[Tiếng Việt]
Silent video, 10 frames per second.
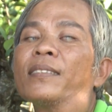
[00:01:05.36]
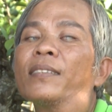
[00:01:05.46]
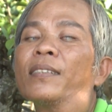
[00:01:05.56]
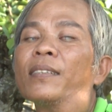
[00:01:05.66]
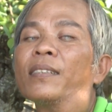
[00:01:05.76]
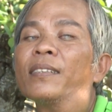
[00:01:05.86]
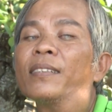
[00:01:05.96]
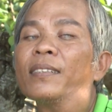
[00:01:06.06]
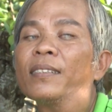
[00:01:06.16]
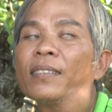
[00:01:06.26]
nó
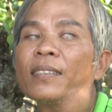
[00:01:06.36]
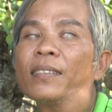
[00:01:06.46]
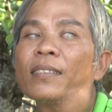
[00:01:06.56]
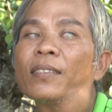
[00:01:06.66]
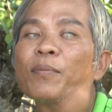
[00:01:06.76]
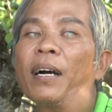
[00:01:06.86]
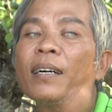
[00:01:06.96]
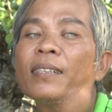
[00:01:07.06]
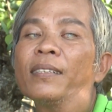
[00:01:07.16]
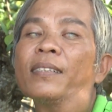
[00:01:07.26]
nó
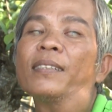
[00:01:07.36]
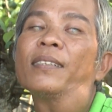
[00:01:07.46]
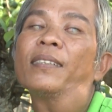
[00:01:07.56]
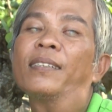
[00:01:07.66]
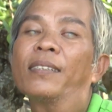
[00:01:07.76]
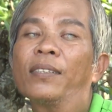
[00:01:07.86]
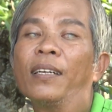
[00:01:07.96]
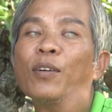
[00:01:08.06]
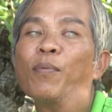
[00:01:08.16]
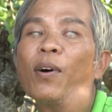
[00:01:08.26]
bắn ờ, nó
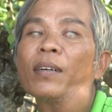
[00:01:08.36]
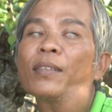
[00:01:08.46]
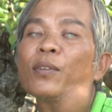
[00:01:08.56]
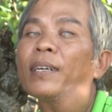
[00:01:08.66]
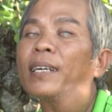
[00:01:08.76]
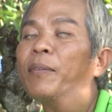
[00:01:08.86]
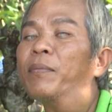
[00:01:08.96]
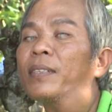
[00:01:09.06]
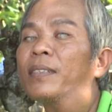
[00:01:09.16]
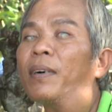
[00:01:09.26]
xị lỗ mọt cái chỗ tay
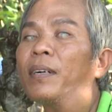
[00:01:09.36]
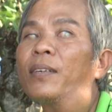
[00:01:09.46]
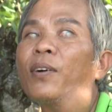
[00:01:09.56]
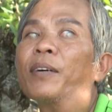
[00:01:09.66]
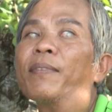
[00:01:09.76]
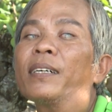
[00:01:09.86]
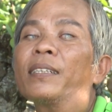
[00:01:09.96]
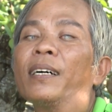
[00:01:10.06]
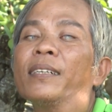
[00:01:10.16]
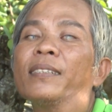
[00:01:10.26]
cầm nó bắn vào hai mắt ra.